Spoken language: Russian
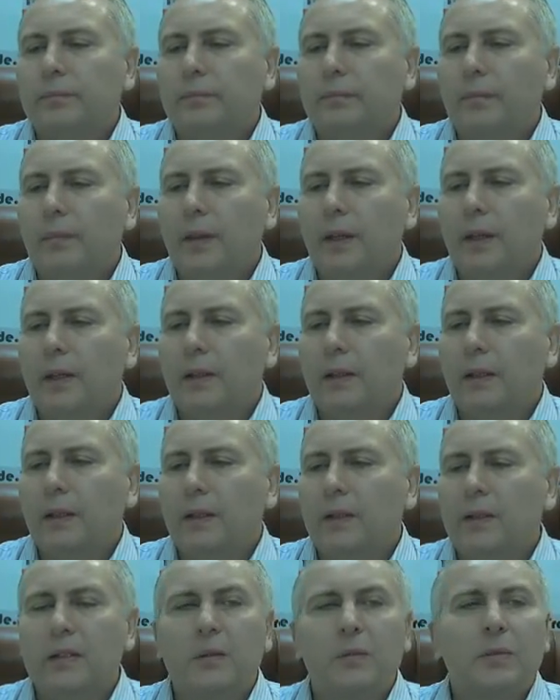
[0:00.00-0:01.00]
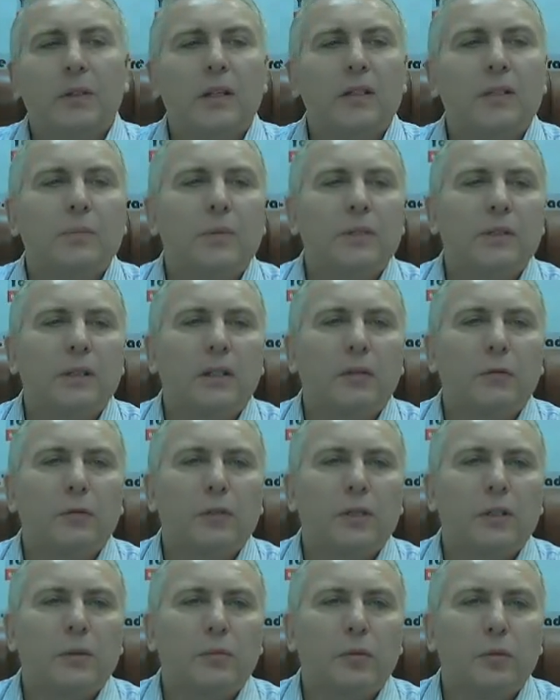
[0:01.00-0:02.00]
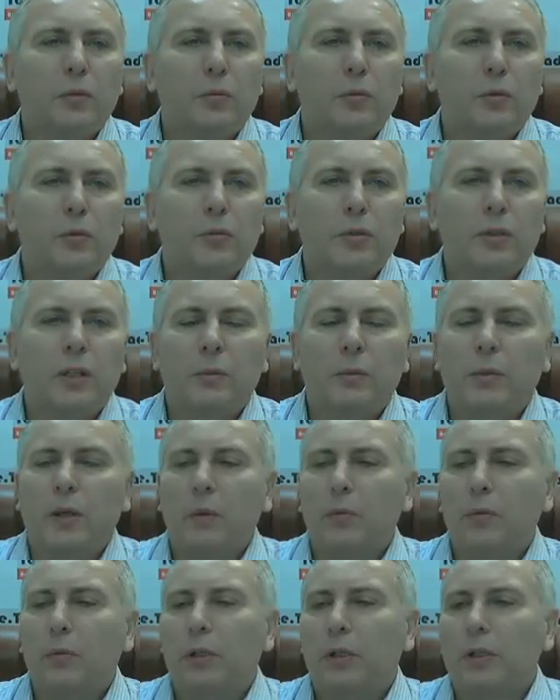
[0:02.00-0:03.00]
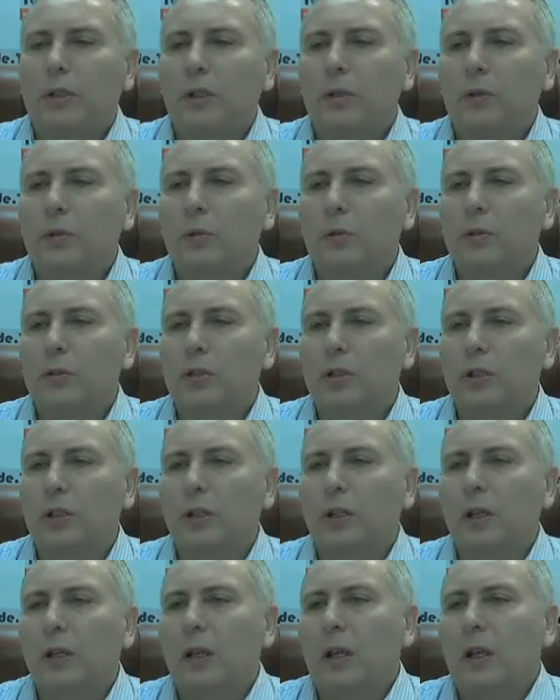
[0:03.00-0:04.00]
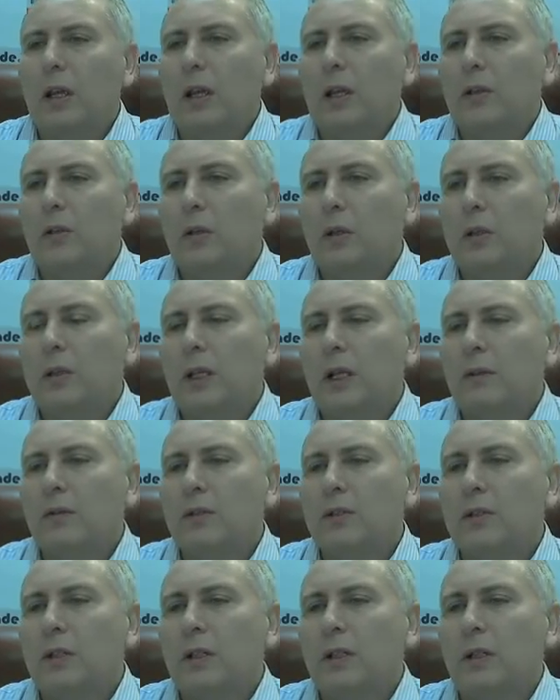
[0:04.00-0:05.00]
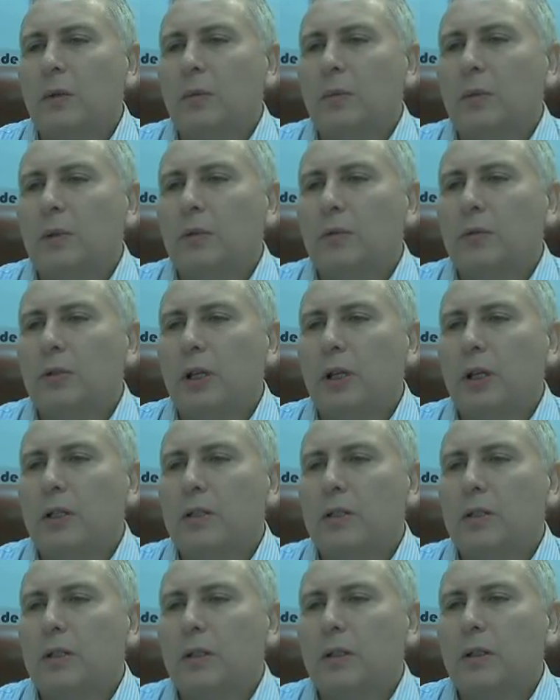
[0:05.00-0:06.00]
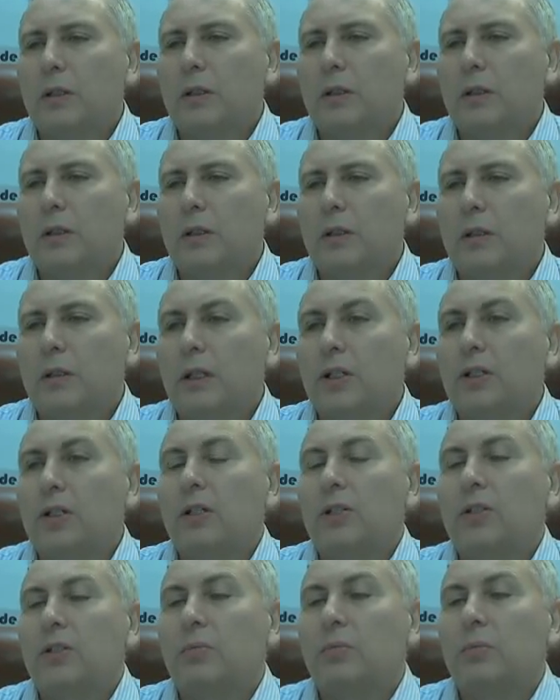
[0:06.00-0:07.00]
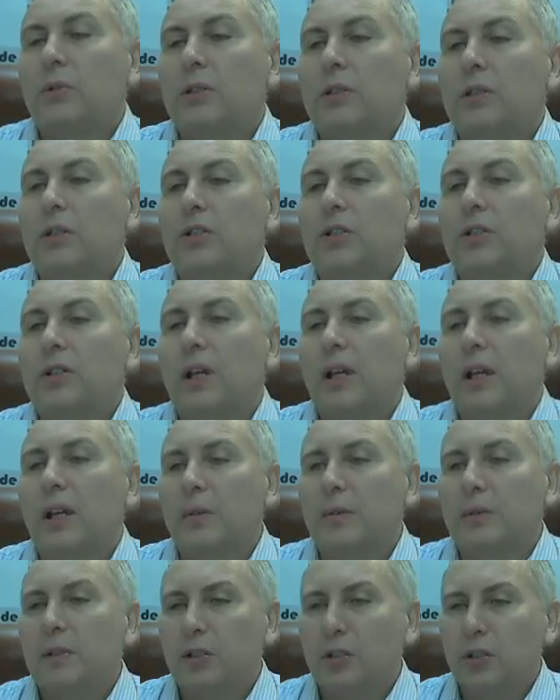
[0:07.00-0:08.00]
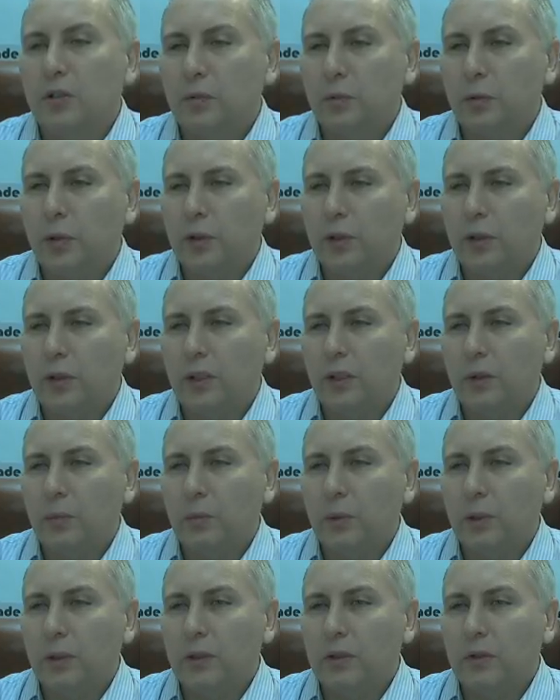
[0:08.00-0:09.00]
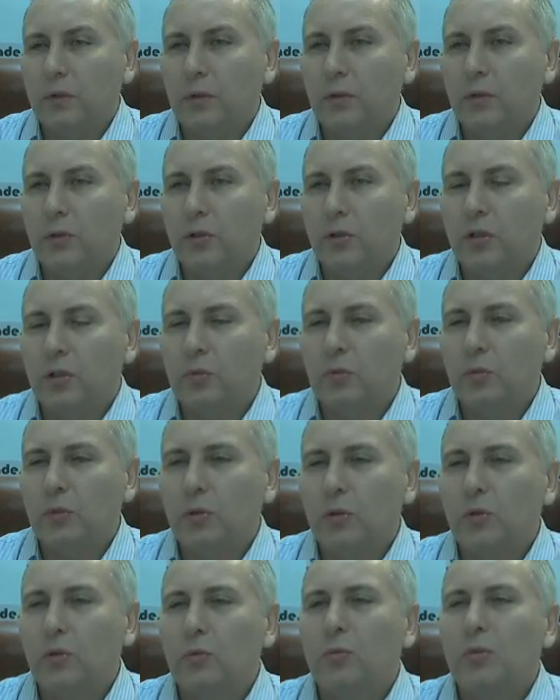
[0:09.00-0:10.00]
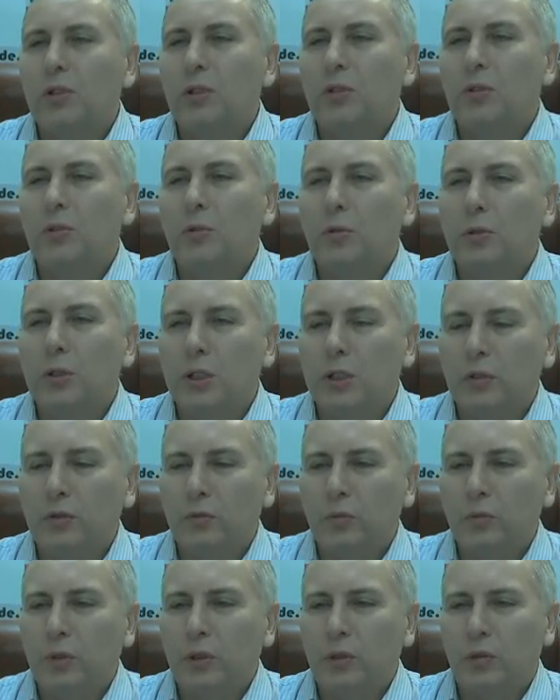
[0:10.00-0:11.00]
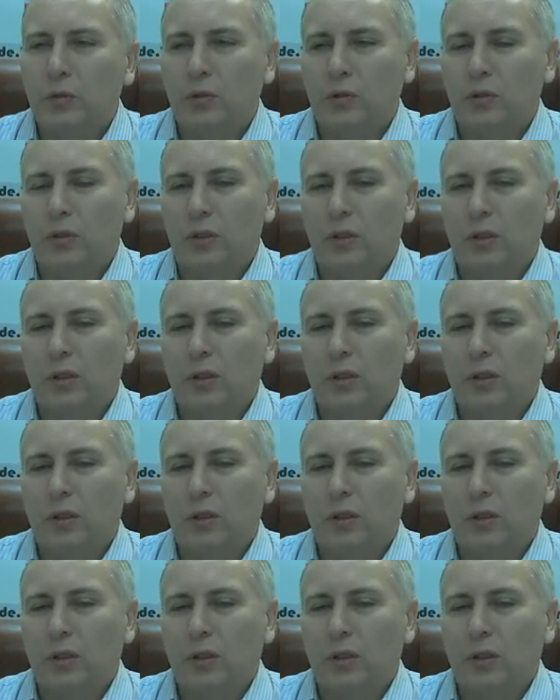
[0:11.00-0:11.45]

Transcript: Это 1.1758. Ну и будем ждать пробоя этой точки. Ну а так в целом получается, э, даже мы снижаемся четвертый день, по сегодняшнему дню мы тоже в минусе.